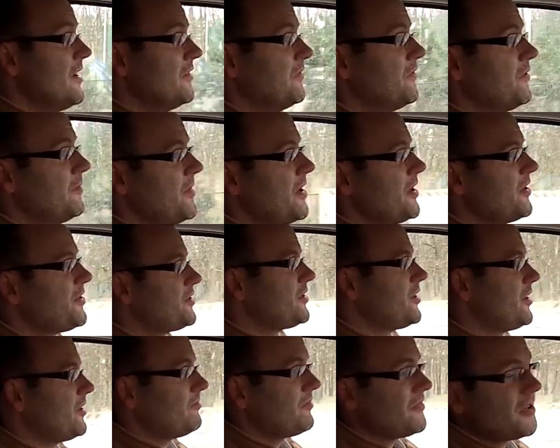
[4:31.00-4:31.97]
W
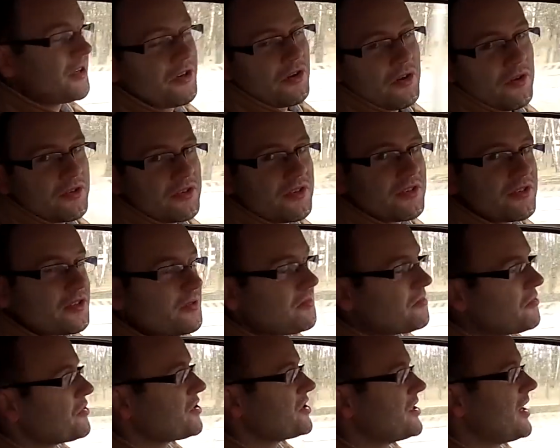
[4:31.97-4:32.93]
mieście niegroźne są
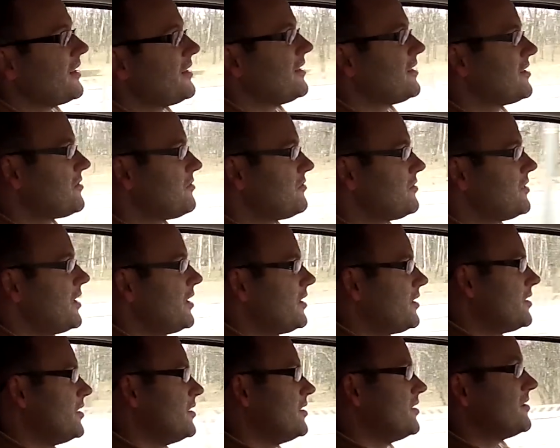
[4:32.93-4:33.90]
mu żadne
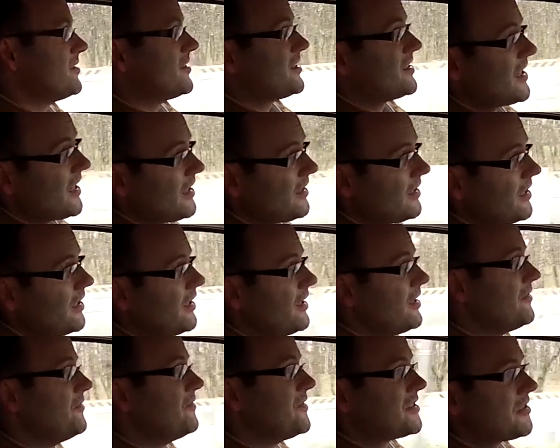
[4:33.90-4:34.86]
studzienki, żadne
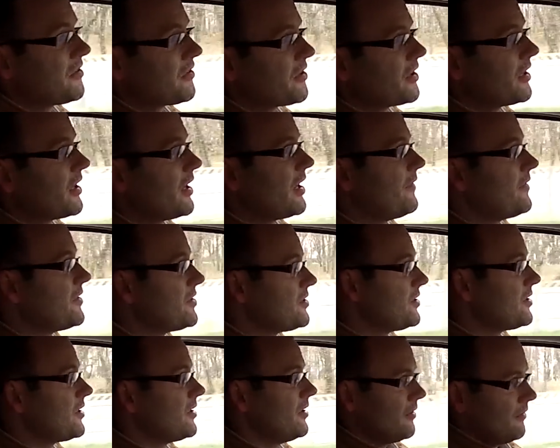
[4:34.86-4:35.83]
wysokie
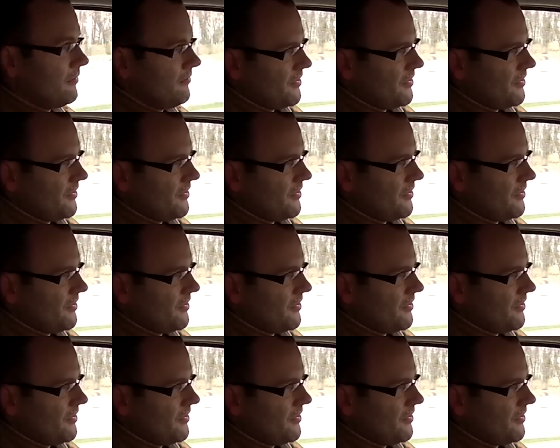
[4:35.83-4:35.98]
krawężniki.